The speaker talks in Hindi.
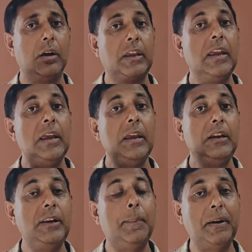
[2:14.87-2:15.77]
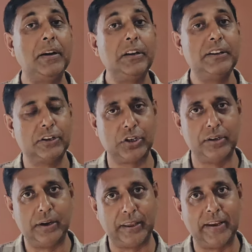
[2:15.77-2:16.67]
कि इंडिपेंडेंट
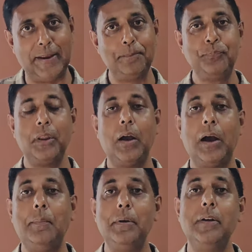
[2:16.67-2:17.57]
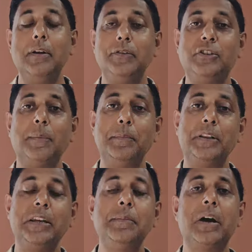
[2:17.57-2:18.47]
इलेक्शन लड़ेंगे अब जब
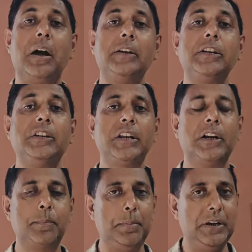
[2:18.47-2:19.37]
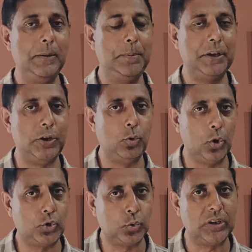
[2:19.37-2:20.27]
नदीम खान की टिकट पीडीपी की
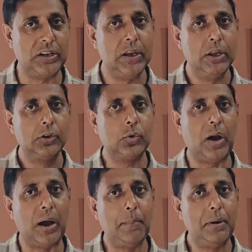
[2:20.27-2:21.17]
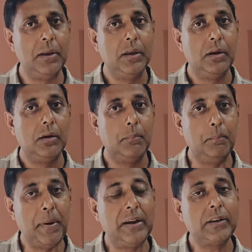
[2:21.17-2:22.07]
हो चुकी तो अब
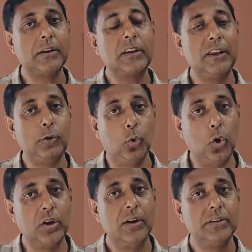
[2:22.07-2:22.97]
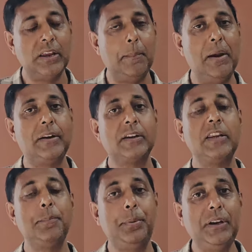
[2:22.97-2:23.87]
मेंढर के लोग या मेंढर
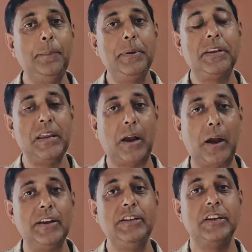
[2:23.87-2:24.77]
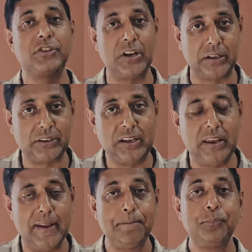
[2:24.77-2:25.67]
की पीडीपी की इकाई ये चाहती
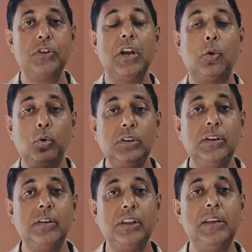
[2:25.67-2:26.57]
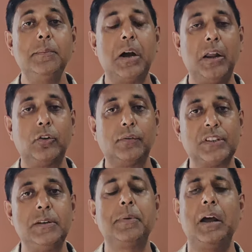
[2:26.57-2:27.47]
है या खुद नदीम खान और
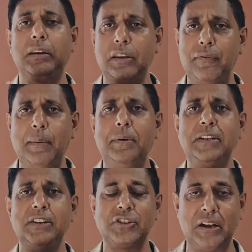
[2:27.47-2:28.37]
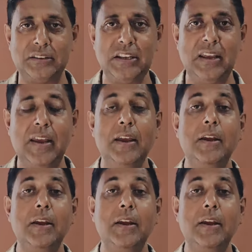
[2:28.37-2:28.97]
वसीम खान की फैमिली ये चाहती है